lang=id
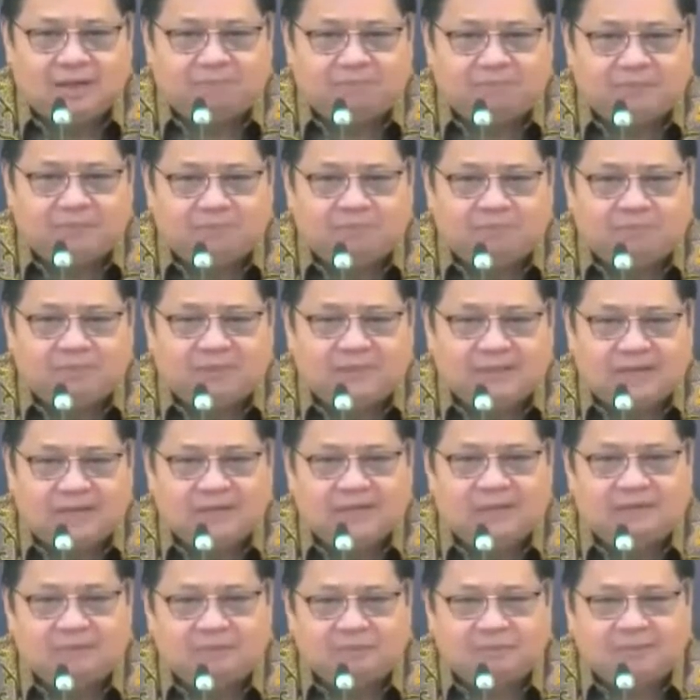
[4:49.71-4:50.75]
pembelian
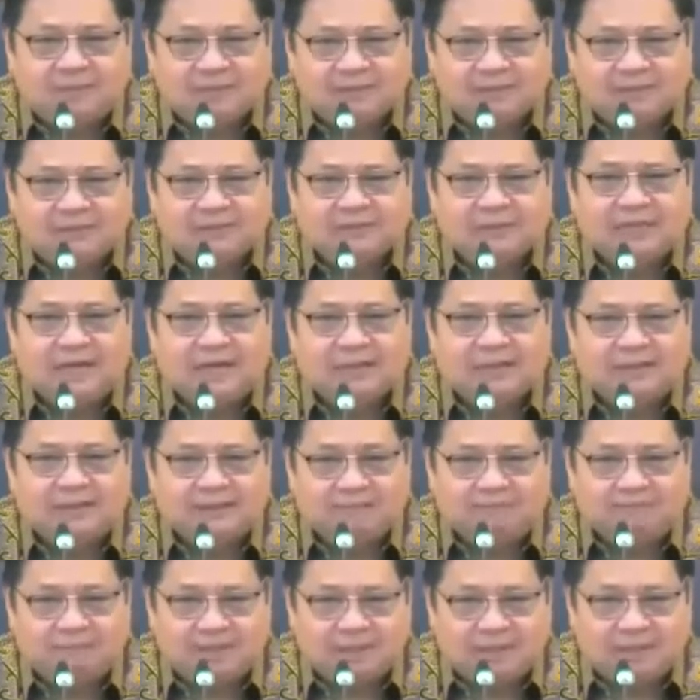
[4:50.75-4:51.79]
yang berbasis
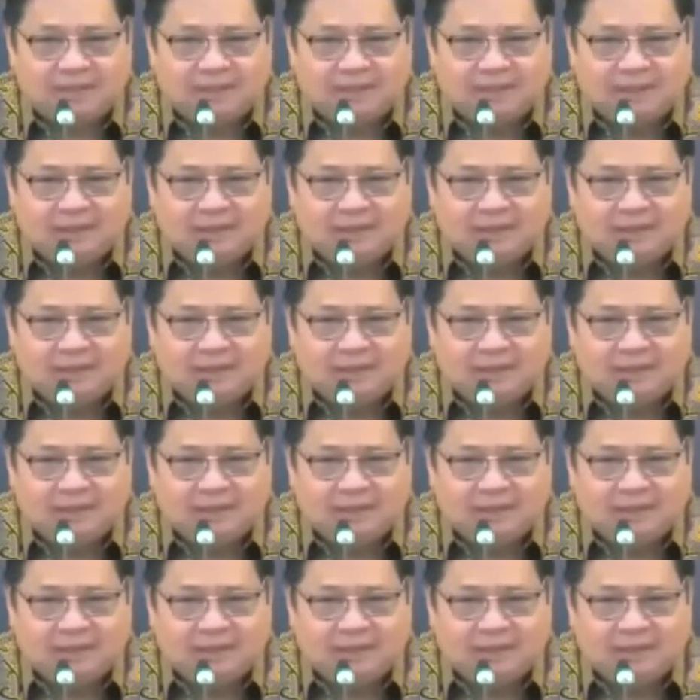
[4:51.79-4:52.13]
KTP.